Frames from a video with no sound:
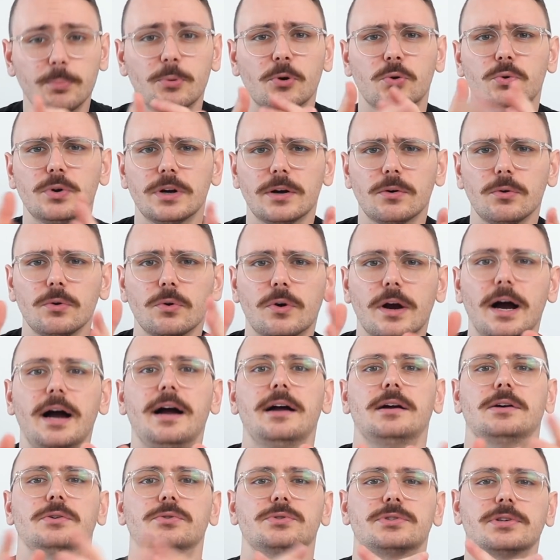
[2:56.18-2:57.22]
procura
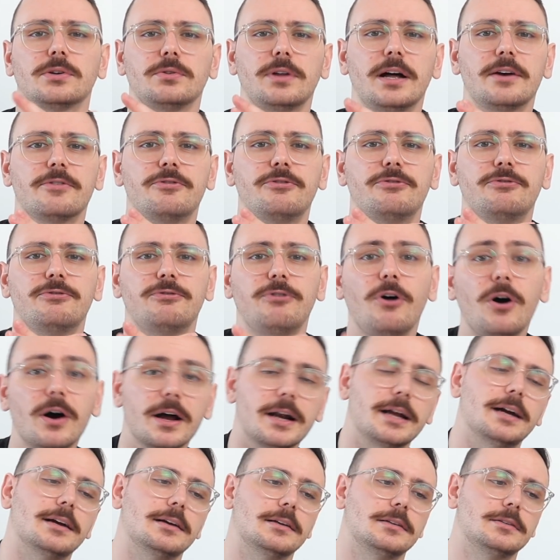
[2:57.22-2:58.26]
colocar o celular
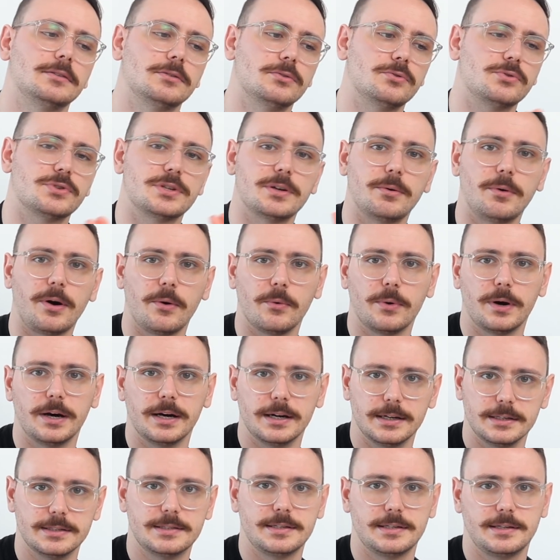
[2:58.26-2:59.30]
fora do seu
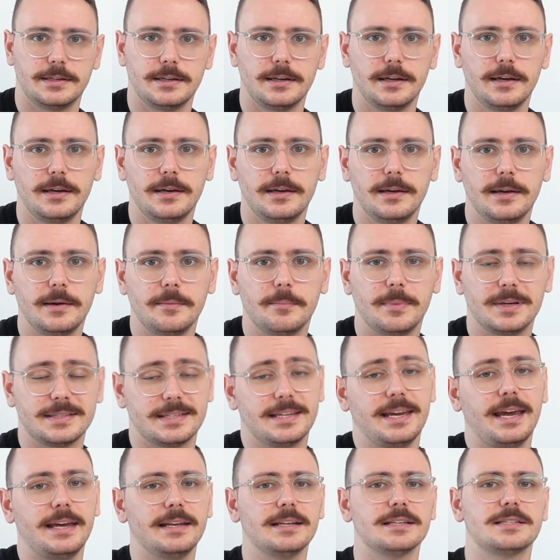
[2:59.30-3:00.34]
alcance, mas
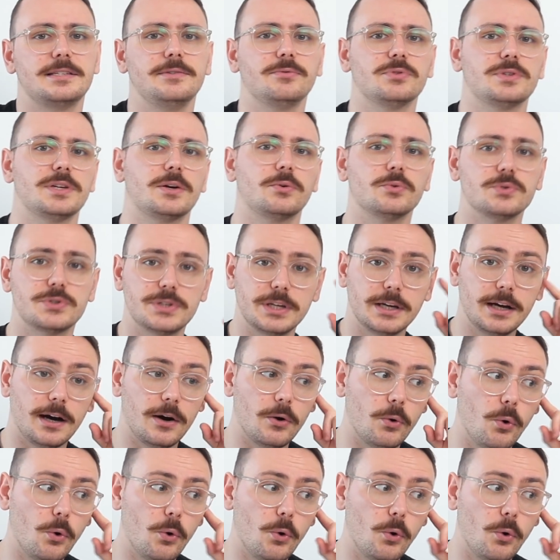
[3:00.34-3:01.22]
que ainda assim você consiga